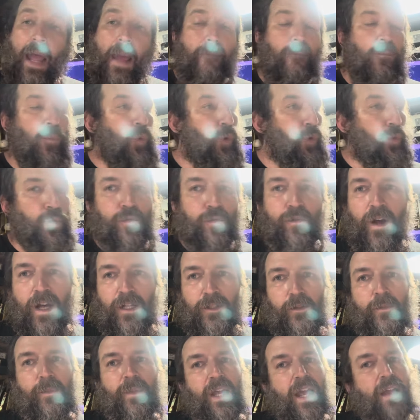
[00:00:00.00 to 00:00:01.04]
é muito
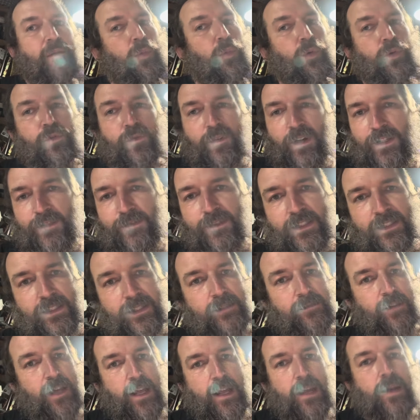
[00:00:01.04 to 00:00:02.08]
fácil, é muito fácil fazer,
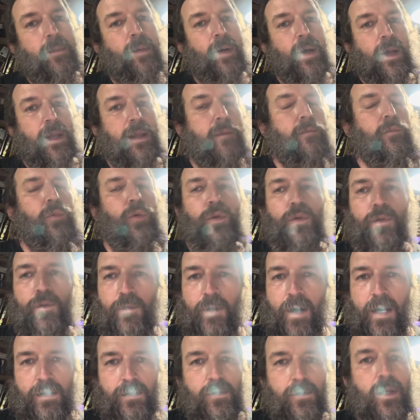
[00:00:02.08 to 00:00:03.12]
velho, era parada, é muito
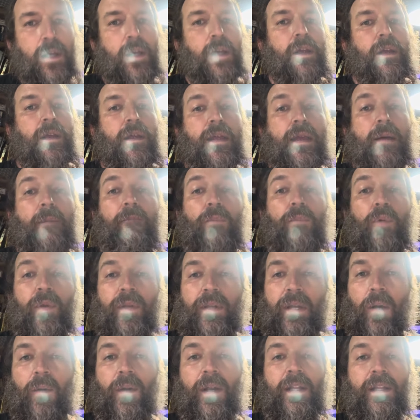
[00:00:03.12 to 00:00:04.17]
fácil. E é
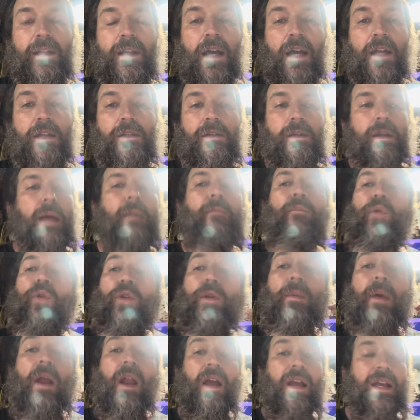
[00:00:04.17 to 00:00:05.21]
muita qualidade. É muito
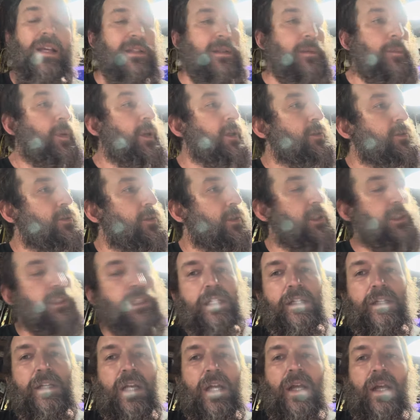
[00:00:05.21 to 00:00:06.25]
melhor que as impressoras
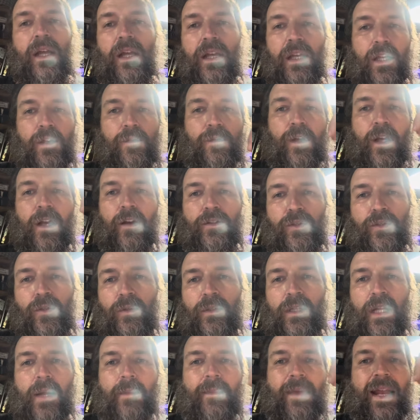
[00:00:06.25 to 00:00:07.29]
de, que ficam
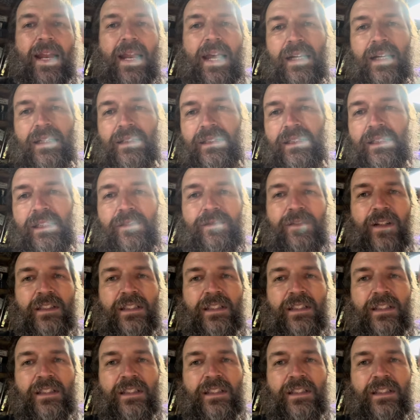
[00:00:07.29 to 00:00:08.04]
soltando a meleca assim, que faz